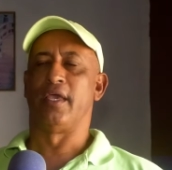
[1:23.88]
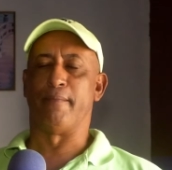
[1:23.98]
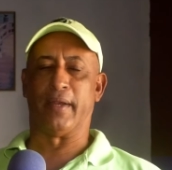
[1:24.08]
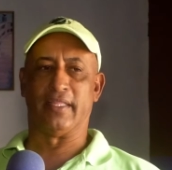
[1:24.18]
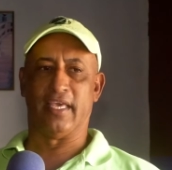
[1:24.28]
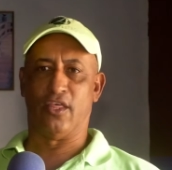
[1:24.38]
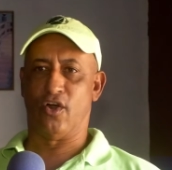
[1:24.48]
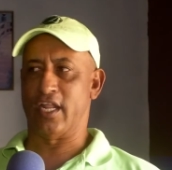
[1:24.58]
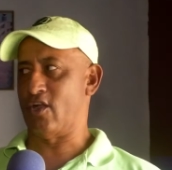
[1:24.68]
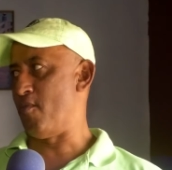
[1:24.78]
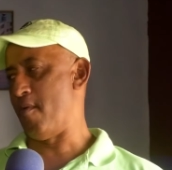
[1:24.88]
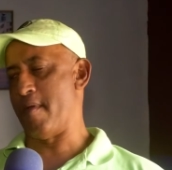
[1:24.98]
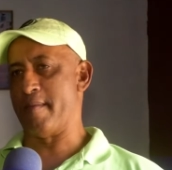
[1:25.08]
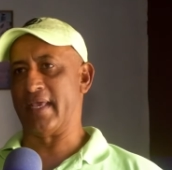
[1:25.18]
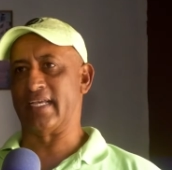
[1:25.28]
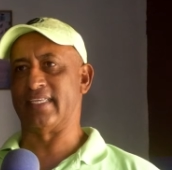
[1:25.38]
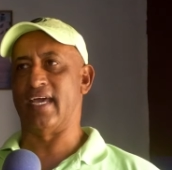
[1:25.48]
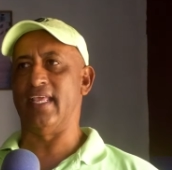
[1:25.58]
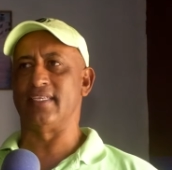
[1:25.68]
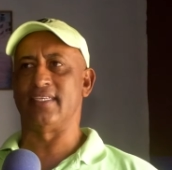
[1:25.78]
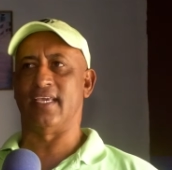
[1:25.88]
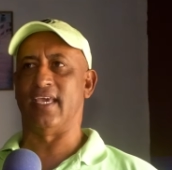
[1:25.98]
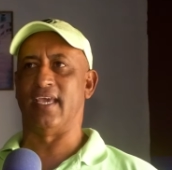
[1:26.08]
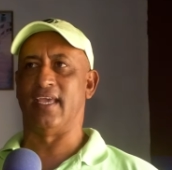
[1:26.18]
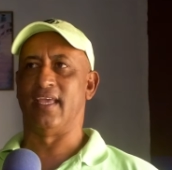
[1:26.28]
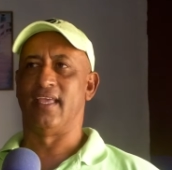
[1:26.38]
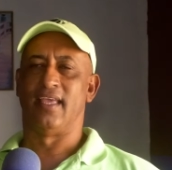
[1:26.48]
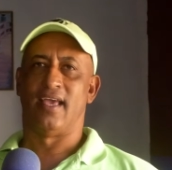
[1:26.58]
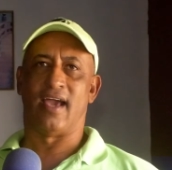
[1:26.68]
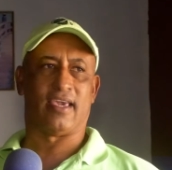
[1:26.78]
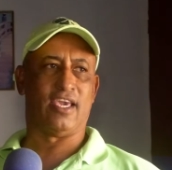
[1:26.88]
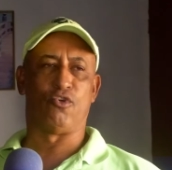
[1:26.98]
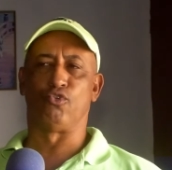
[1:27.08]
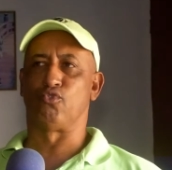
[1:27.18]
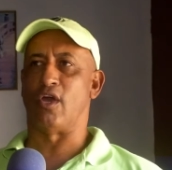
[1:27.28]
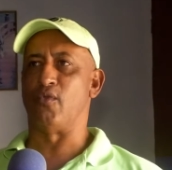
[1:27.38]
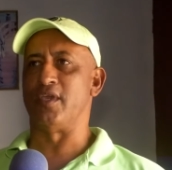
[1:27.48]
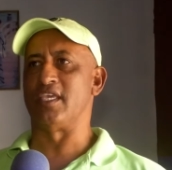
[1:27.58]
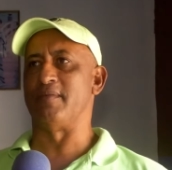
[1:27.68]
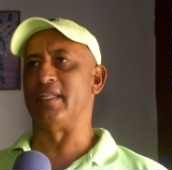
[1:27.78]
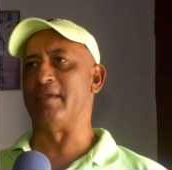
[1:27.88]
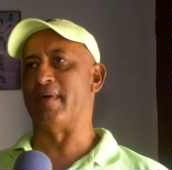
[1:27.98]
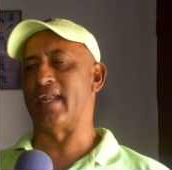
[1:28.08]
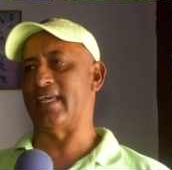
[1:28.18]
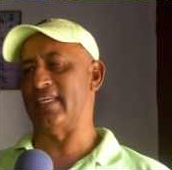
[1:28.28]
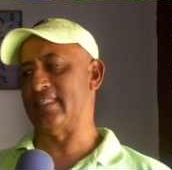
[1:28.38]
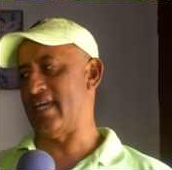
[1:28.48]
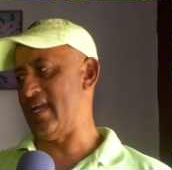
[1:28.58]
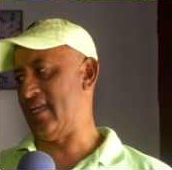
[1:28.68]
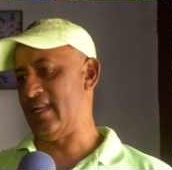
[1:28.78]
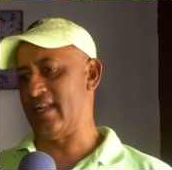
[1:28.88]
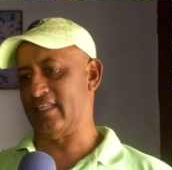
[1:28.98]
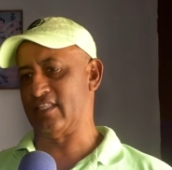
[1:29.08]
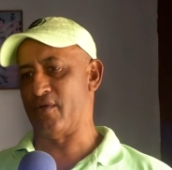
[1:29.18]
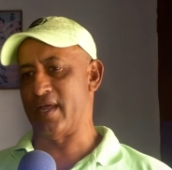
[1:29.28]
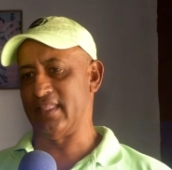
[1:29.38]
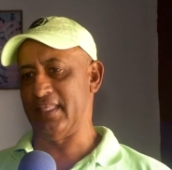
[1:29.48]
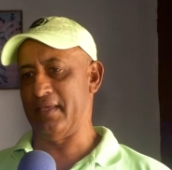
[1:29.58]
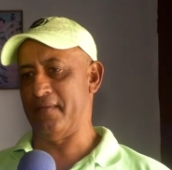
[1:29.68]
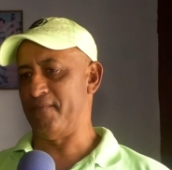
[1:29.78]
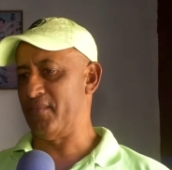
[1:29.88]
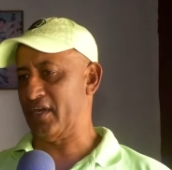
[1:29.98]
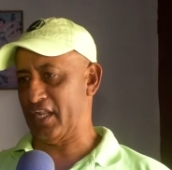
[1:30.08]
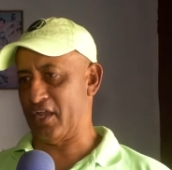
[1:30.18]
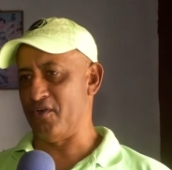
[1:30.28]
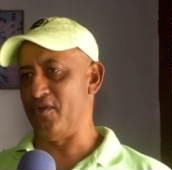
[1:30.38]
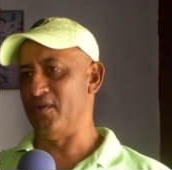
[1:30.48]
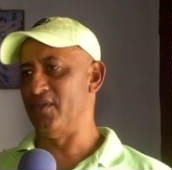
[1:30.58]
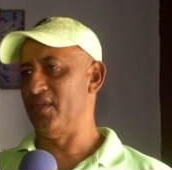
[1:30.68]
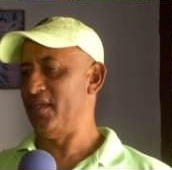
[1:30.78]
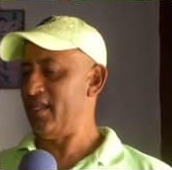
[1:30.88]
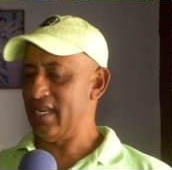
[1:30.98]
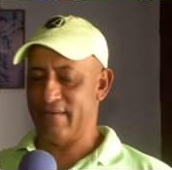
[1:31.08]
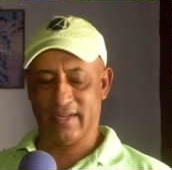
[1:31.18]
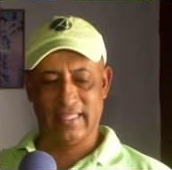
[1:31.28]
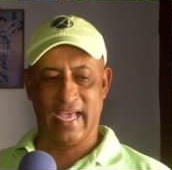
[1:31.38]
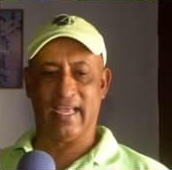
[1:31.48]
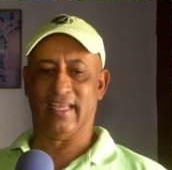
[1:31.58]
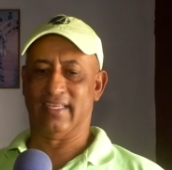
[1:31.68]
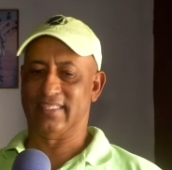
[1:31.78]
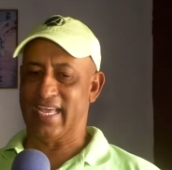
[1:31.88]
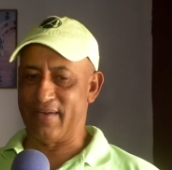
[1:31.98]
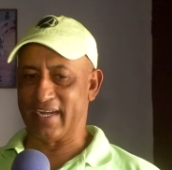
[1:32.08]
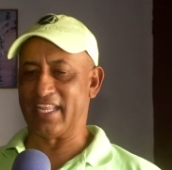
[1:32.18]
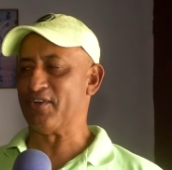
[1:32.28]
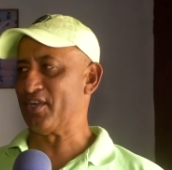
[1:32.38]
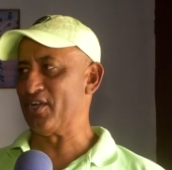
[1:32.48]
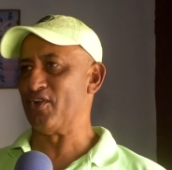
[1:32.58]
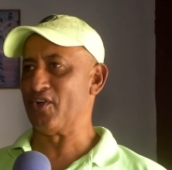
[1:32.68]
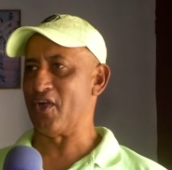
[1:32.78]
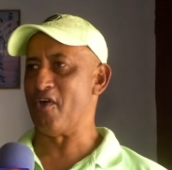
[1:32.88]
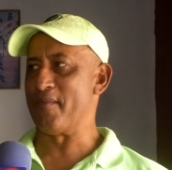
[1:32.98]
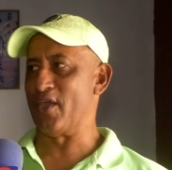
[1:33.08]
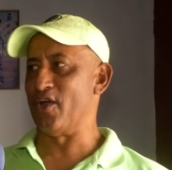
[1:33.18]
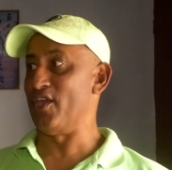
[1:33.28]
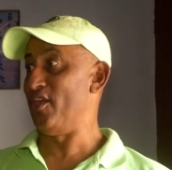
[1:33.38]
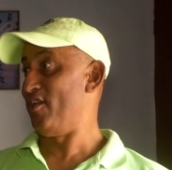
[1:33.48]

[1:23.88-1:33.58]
emprendedores como mi amiga Sari, así que Aquí junto a Luigi Minimar que está el restaurante rico, la verdad. Estaba rico, rico lo que ah, comí hoy. La